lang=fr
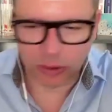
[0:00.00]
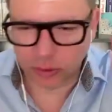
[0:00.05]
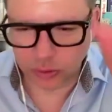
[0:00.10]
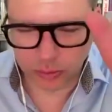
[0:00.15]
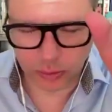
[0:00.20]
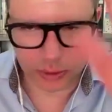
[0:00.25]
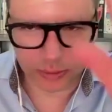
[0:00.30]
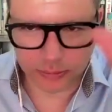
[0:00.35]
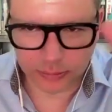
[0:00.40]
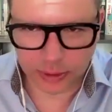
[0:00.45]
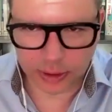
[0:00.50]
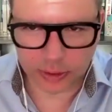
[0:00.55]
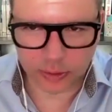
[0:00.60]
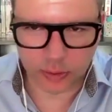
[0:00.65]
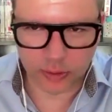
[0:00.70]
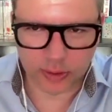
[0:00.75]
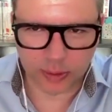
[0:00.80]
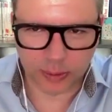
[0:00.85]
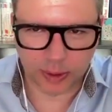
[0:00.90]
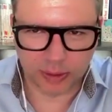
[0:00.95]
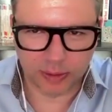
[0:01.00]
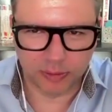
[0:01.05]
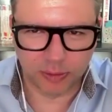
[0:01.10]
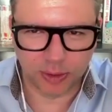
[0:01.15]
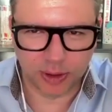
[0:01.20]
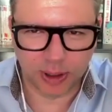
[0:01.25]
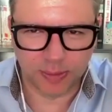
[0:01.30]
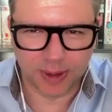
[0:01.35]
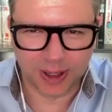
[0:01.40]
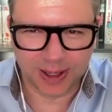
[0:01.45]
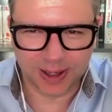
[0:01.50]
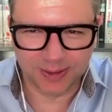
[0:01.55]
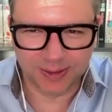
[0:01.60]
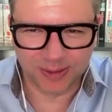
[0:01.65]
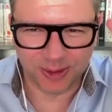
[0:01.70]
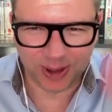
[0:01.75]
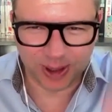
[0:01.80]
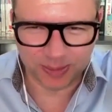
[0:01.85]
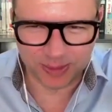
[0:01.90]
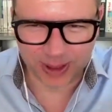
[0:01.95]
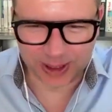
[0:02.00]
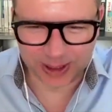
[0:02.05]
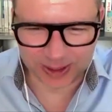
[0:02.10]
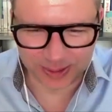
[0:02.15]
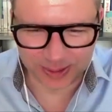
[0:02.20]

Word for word: excuse-moi. Excusez-moi. Pour nos, pour nos